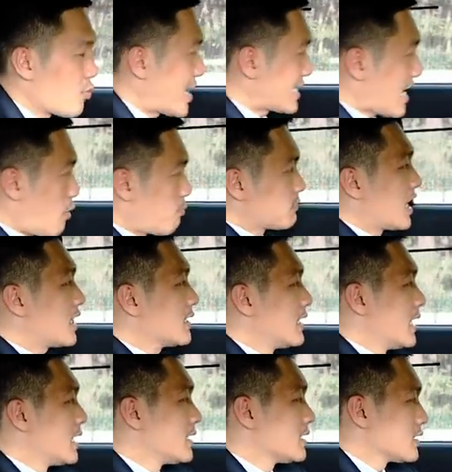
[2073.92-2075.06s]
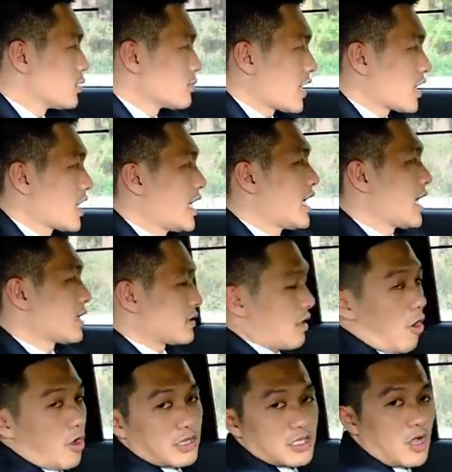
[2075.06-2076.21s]
là quan trọng đó chúng ta có thể là
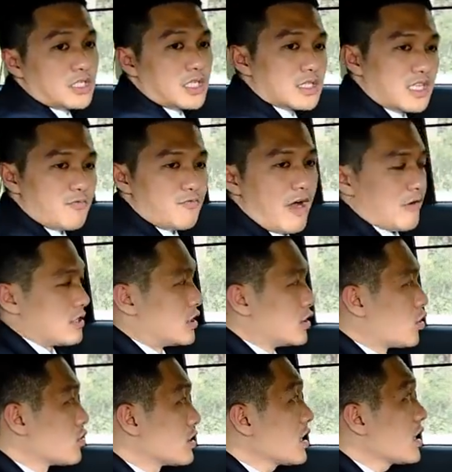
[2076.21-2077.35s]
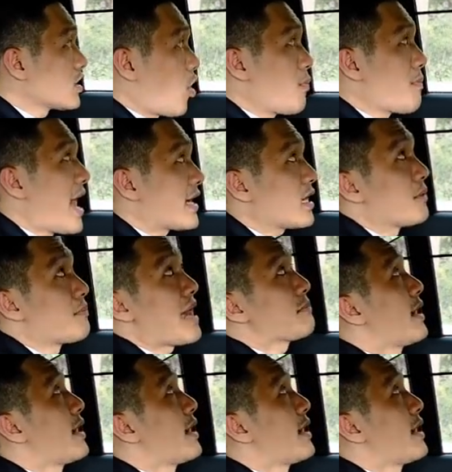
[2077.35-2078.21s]
thổi gió trực tiếp vào người luôn rất là thoải mái rất là mát